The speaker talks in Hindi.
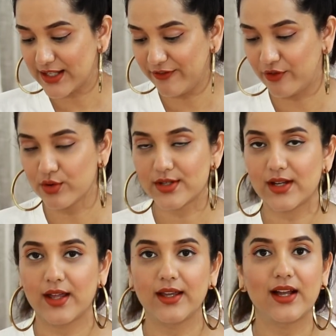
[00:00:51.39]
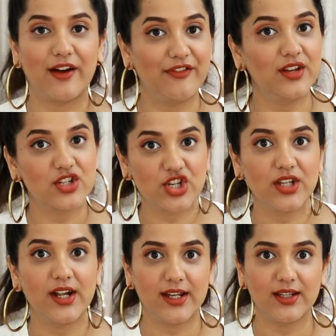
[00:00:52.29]
इसकी फोर स्टार है काफ़ी अच्छी
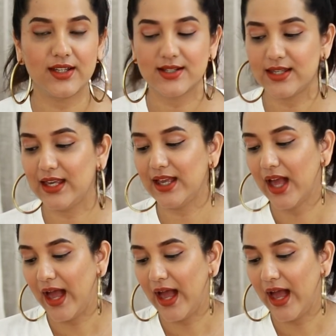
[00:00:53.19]
रेटिंग थी इसकी